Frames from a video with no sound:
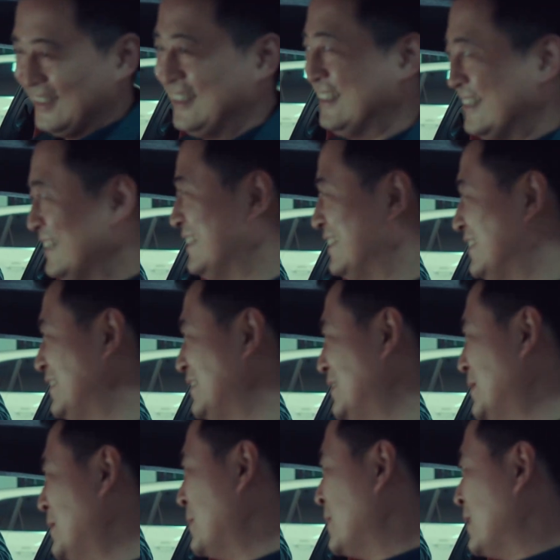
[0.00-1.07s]
并且这钱
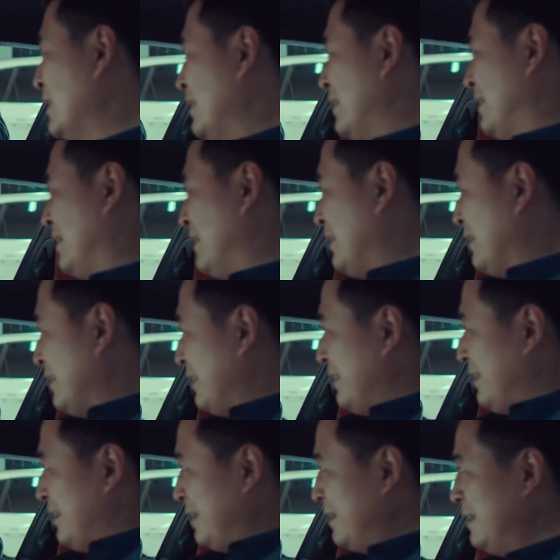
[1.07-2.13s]
怎么花还是门
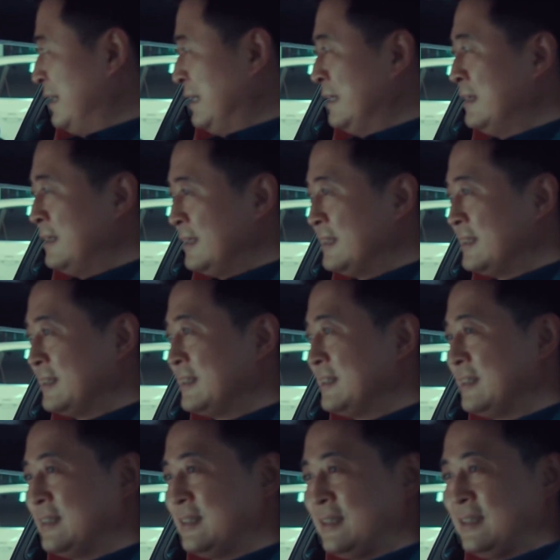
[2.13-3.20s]
学问。
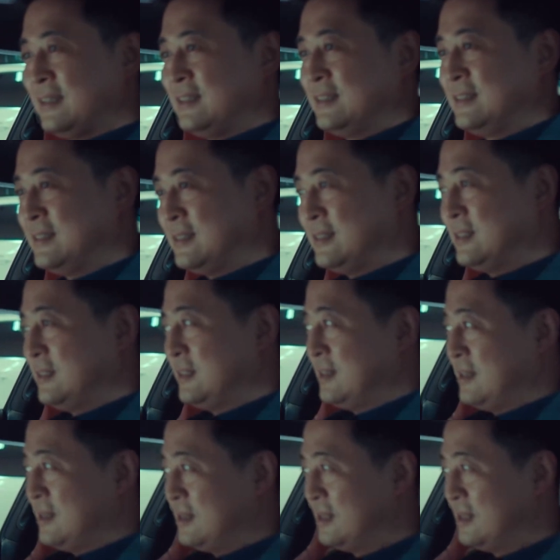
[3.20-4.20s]
梅总，